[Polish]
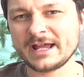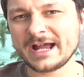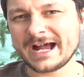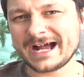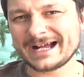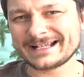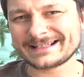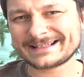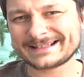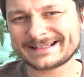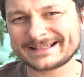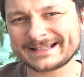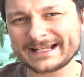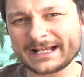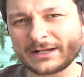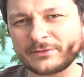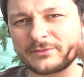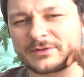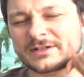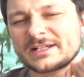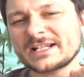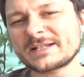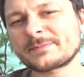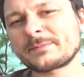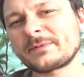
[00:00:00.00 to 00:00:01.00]
A
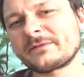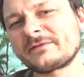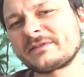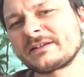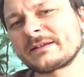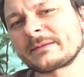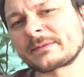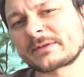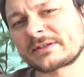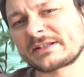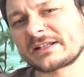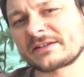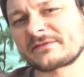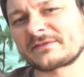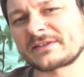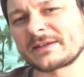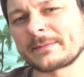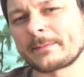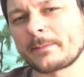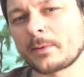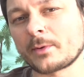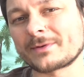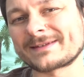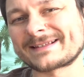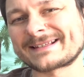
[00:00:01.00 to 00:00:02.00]
cały czas powinienem zostać w tej
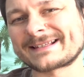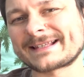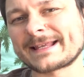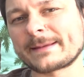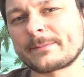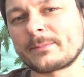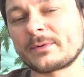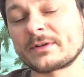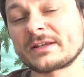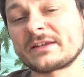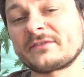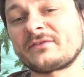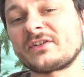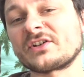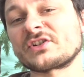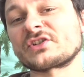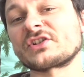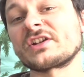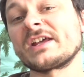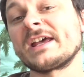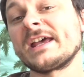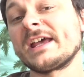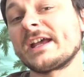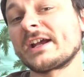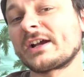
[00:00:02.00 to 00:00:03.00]
Polsce, ponieważ
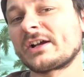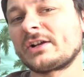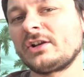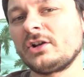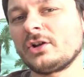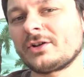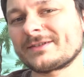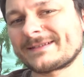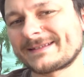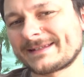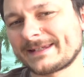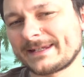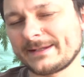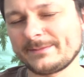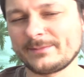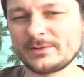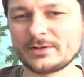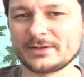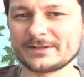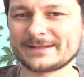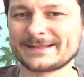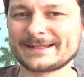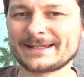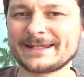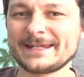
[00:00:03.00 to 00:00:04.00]
klocki
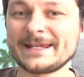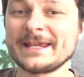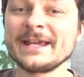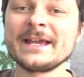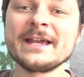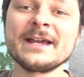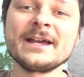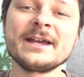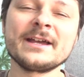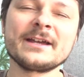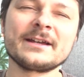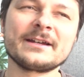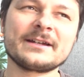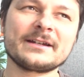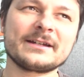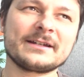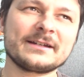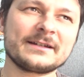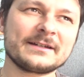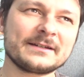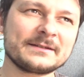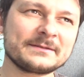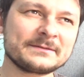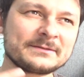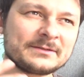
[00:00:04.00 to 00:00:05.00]
blocki.
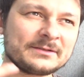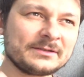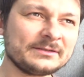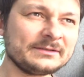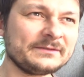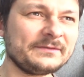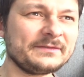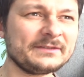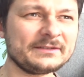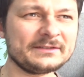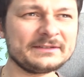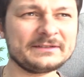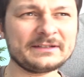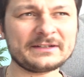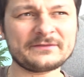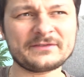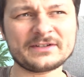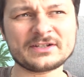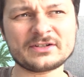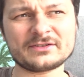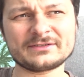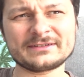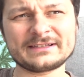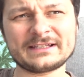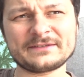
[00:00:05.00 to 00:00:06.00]
E, jak
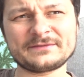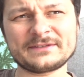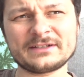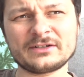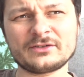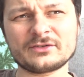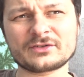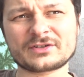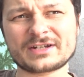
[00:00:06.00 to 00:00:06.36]
wiecie, od dawnego